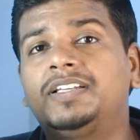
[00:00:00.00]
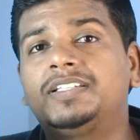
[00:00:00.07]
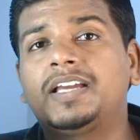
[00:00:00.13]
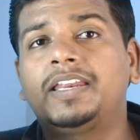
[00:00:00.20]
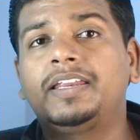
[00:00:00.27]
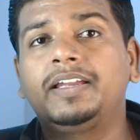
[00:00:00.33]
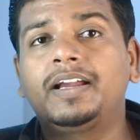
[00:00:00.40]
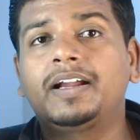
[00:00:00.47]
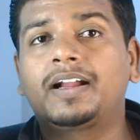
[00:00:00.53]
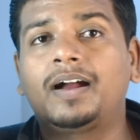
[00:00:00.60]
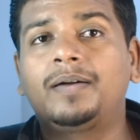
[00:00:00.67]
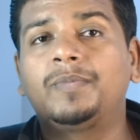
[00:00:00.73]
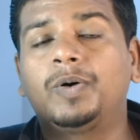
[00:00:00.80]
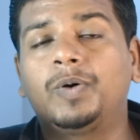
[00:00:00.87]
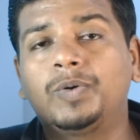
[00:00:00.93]
डिज़ाइनिंग का
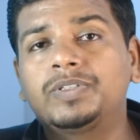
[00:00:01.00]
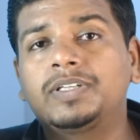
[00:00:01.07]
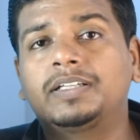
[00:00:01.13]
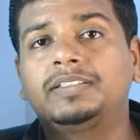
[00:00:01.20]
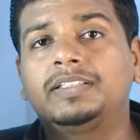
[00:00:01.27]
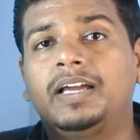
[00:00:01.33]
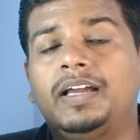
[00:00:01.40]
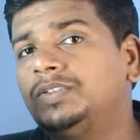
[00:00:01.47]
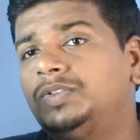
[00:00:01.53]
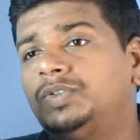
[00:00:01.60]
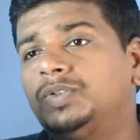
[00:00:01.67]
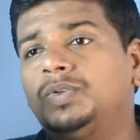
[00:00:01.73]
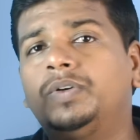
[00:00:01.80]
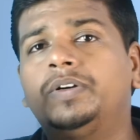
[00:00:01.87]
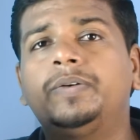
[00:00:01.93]
काम हो सकता है
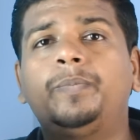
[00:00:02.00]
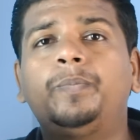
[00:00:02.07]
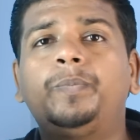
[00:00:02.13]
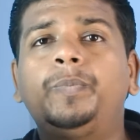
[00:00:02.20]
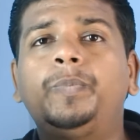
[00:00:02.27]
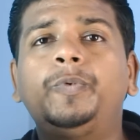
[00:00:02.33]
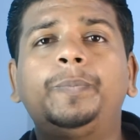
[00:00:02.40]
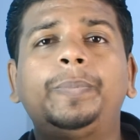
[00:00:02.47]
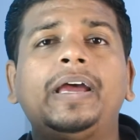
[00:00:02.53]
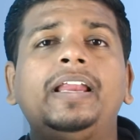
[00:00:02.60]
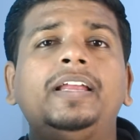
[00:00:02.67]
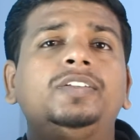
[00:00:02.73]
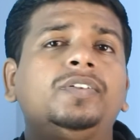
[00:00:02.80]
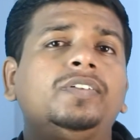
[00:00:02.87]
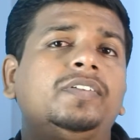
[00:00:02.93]
जो वो
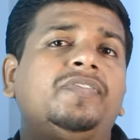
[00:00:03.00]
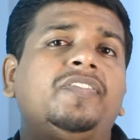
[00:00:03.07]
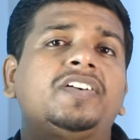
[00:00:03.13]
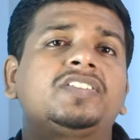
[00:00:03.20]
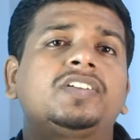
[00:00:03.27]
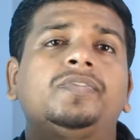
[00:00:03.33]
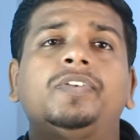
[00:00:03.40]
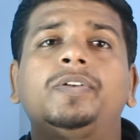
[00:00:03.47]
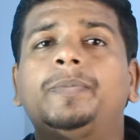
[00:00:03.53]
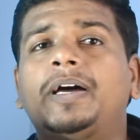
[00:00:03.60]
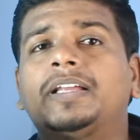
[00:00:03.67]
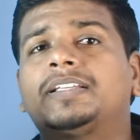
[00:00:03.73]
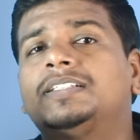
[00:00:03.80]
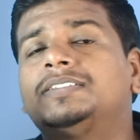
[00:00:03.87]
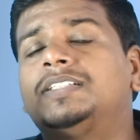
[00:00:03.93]
पहले तो फर्स्ट ऑफ ऑल
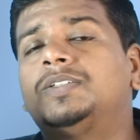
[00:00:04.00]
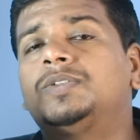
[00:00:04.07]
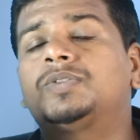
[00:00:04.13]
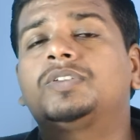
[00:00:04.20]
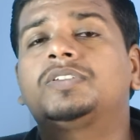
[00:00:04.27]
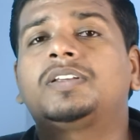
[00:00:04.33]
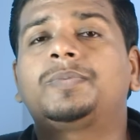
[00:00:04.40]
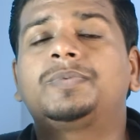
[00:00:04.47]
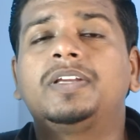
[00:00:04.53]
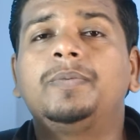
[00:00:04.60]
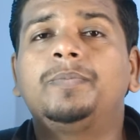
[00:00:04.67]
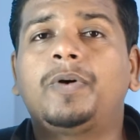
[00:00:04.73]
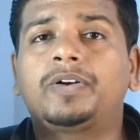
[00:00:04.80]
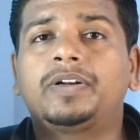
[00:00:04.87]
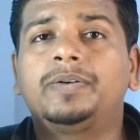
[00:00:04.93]
बात करते हैं दोस्तों सबसे
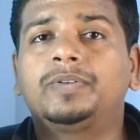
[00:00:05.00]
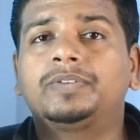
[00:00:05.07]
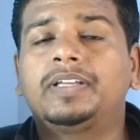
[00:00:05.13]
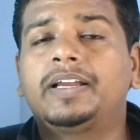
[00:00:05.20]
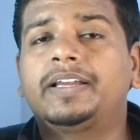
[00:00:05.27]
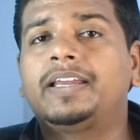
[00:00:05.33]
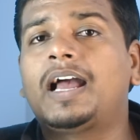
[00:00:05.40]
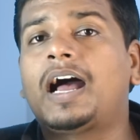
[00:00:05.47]
इंपॉर्टेंट होता है कि